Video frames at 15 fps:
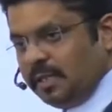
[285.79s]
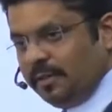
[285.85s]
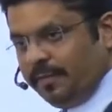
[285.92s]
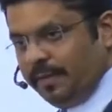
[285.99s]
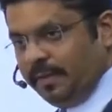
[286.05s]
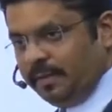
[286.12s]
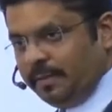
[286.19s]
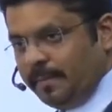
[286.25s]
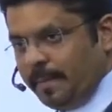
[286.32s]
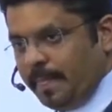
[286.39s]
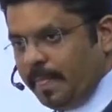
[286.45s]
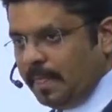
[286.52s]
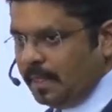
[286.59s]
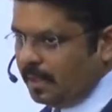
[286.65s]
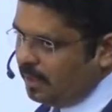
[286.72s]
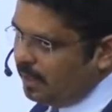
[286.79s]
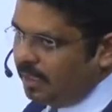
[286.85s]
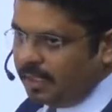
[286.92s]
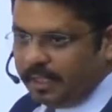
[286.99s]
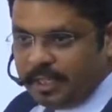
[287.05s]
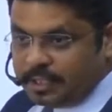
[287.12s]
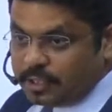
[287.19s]
तरफ
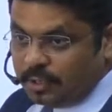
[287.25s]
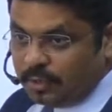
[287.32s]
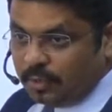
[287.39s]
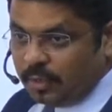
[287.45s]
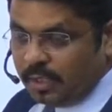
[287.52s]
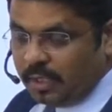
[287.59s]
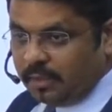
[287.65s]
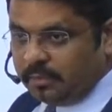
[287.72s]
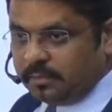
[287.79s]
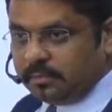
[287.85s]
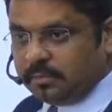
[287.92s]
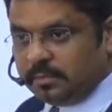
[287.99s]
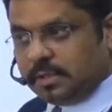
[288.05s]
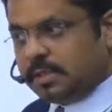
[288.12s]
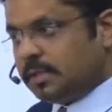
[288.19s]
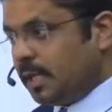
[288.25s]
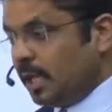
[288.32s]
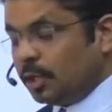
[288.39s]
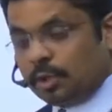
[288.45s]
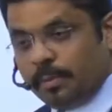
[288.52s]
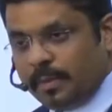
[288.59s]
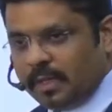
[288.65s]
इरिगेशन होगा
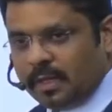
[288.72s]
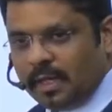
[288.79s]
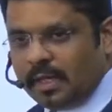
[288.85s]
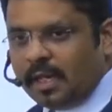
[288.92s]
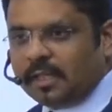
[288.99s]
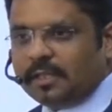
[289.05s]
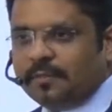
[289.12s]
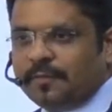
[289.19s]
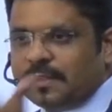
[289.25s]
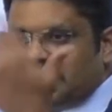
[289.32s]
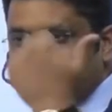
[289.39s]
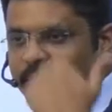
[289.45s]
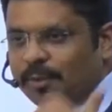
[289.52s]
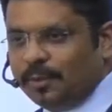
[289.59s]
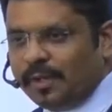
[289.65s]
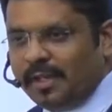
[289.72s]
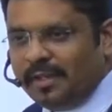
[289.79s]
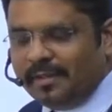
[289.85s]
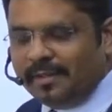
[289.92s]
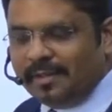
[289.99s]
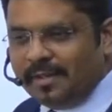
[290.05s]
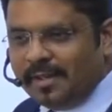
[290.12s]
खेतों में लहलाती फसलें
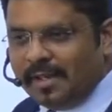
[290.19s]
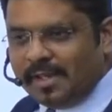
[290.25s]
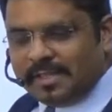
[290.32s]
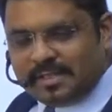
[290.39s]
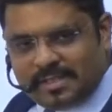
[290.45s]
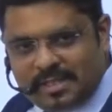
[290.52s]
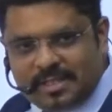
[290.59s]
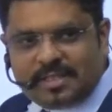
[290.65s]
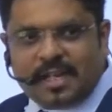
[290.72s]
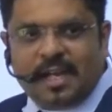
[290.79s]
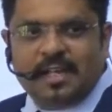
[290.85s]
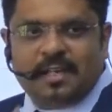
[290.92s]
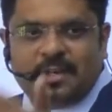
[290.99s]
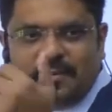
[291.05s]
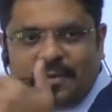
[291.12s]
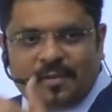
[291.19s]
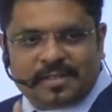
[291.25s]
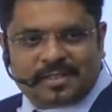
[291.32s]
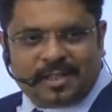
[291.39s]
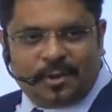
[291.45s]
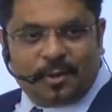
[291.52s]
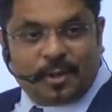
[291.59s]
होंगी सिंचाई की
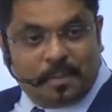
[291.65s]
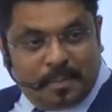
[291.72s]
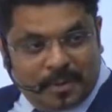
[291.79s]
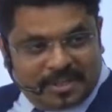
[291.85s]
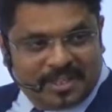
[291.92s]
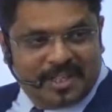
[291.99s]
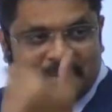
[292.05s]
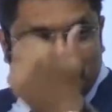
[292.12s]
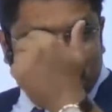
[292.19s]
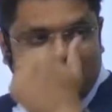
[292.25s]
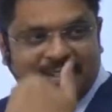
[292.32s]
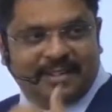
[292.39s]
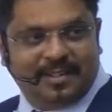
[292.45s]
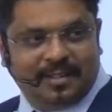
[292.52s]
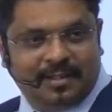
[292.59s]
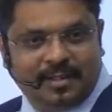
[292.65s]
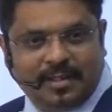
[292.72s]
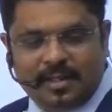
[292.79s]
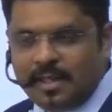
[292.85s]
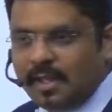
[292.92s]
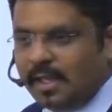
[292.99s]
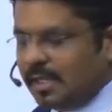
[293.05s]
व्यवस्था होगी बिजली बनेगी
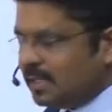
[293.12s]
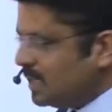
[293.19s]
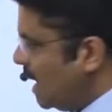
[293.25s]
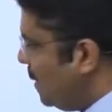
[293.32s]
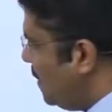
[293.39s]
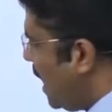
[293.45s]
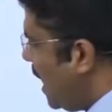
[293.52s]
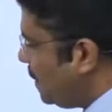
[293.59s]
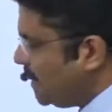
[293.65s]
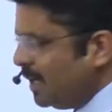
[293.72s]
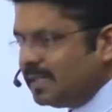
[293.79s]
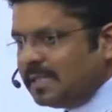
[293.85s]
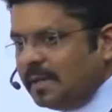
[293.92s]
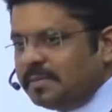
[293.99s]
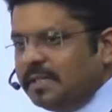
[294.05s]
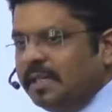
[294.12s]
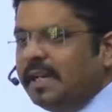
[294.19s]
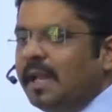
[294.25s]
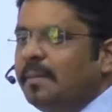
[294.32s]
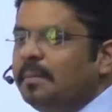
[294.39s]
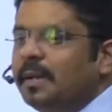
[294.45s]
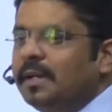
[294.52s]
साहब आपके हिसाब से
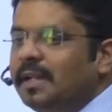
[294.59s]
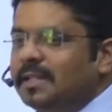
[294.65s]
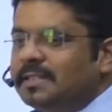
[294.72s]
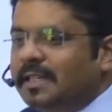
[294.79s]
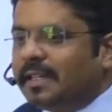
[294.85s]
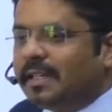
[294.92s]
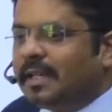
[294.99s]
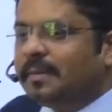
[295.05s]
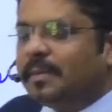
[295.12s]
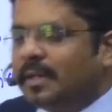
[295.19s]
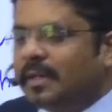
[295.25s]
डैम बनना चाहिए कि नहीं